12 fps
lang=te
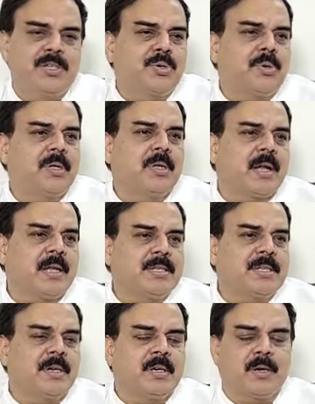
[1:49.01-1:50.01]
ఇచ్చుకొని
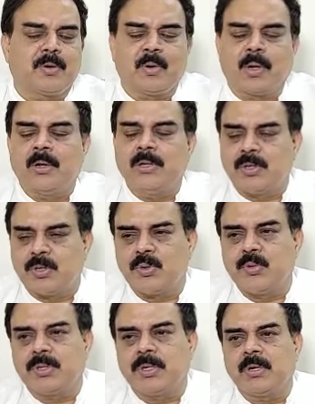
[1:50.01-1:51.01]
రాజకీయంగా కోణం నుంచి
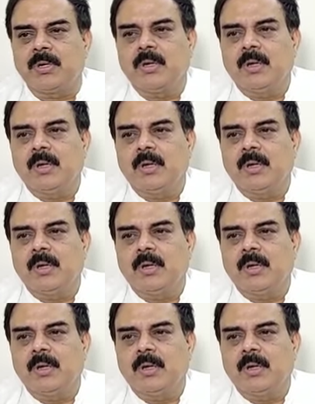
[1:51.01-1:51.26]
చూసి